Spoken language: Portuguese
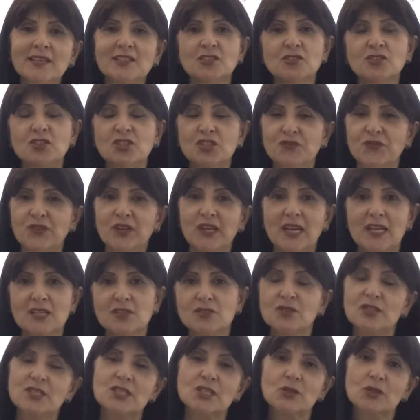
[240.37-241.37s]
as
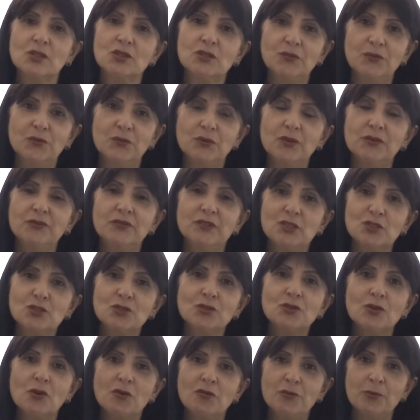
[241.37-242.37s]
notificações quando for vídeo
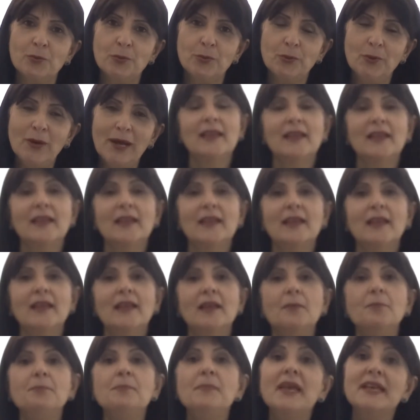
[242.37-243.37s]
novo pro ar.
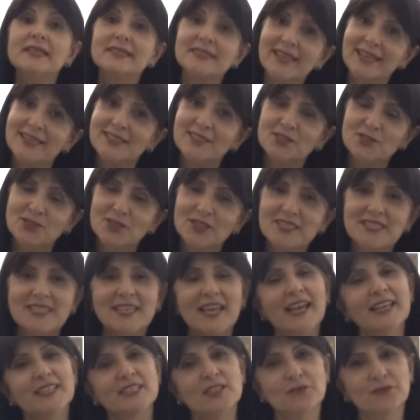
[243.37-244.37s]
Minhas redes
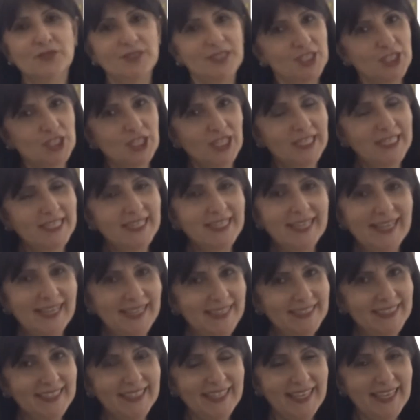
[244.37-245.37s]
sociais eu vou deixar
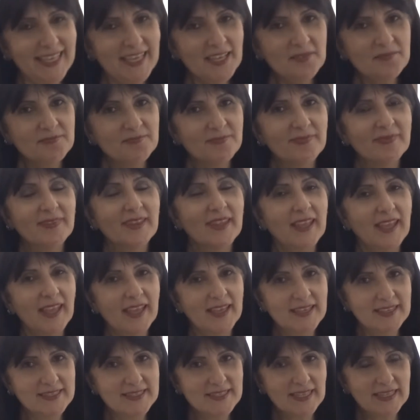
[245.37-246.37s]
linkada aqui. Quem
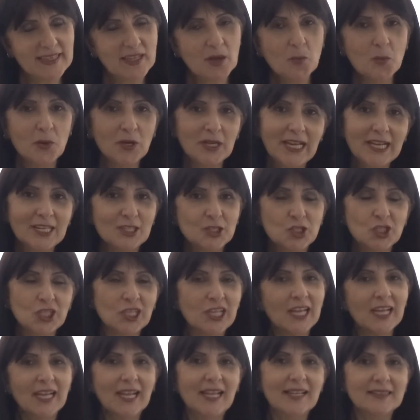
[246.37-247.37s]
quiser dar uma
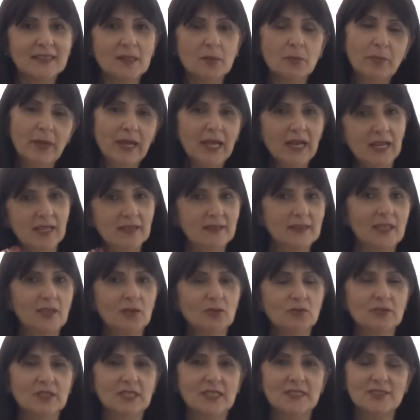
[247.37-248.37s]
olhadinha lá também, lá tem
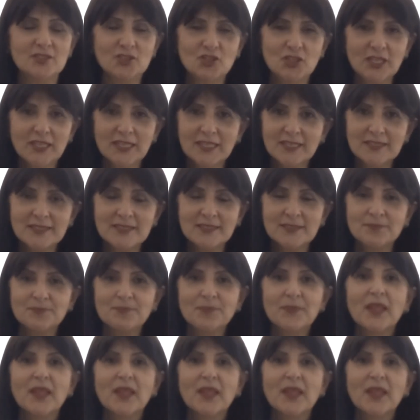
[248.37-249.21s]
outras dicas.